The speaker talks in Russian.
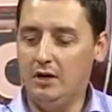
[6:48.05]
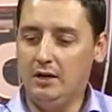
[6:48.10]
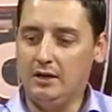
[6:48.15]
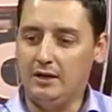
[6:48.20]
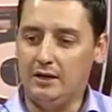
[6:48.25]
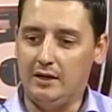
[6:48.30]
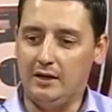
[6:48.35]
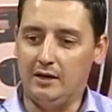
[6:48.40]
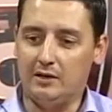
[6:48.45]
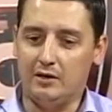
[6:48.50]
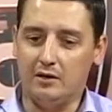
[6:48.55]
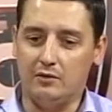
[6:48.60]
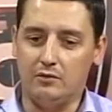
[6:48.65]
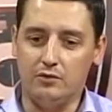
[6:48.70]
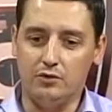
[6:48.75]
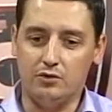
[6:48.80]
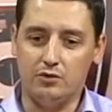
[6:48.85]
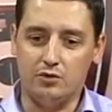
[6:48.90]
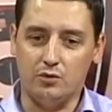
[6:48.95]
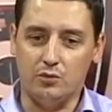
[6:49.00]
для
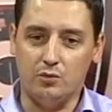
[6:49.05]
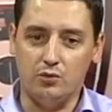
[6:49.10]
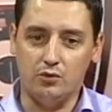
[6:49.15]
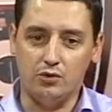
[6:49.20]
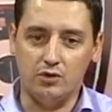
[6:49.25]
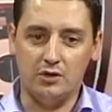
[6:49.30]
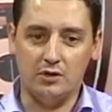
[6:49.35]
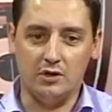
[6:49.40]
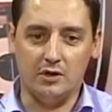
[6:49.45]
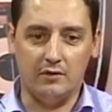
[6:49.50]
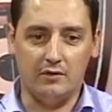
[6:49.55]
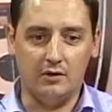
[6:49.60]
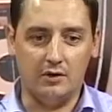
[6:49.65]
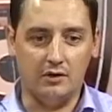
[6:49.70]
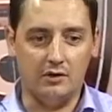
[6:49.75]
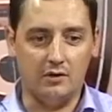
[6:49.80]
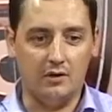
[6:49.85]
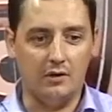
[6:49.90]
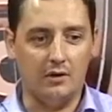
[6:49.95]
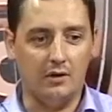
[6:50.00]
того, чтобы уже,
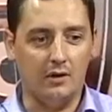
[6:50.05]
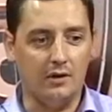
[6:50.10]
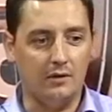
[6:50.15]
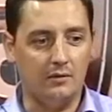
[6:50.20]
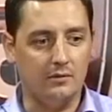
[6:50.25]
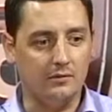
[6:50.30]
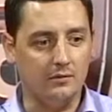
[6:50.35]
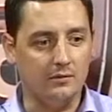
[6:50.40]
наверное,